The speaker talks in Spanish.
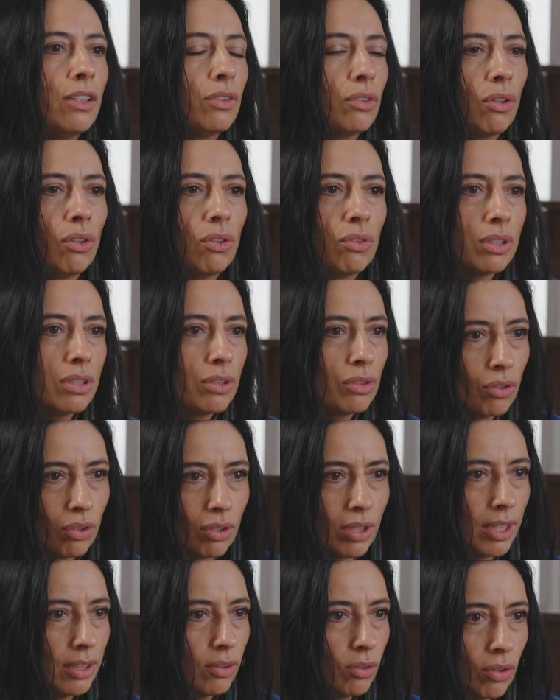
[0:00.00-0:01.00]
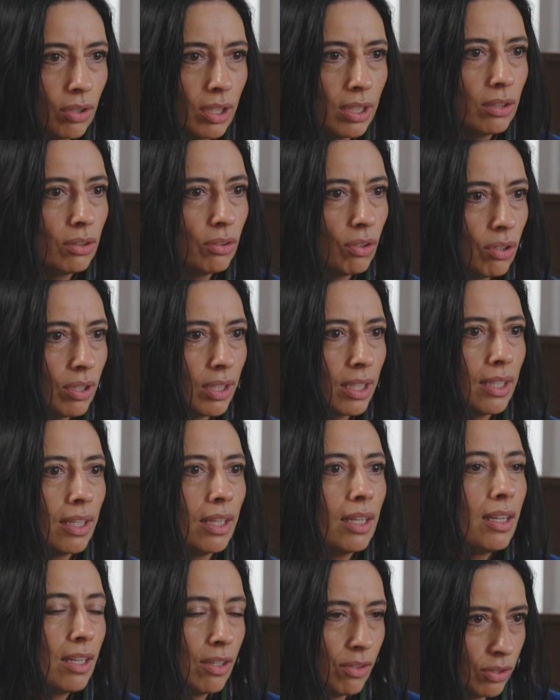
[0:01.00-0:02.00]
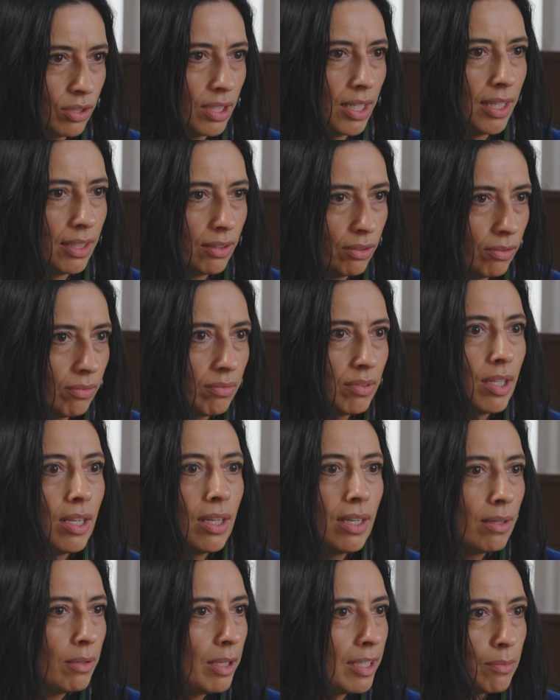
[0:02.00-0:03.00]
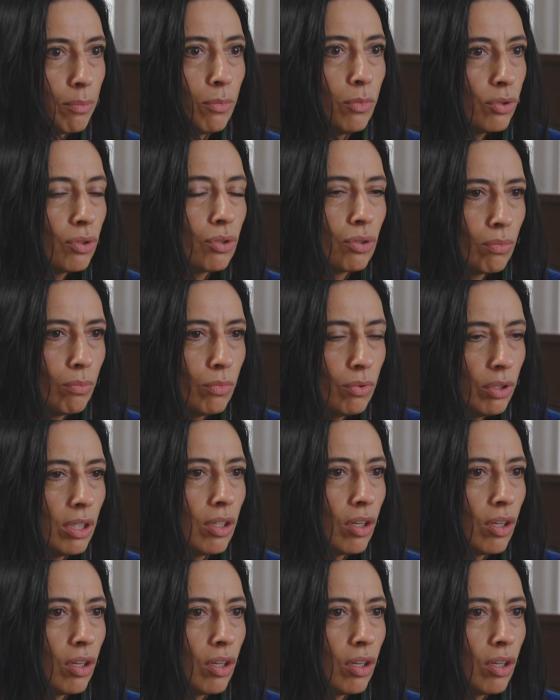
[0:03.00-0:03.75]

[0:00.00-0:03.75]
todo es toque, toque, toque, o sea, es mucho, muy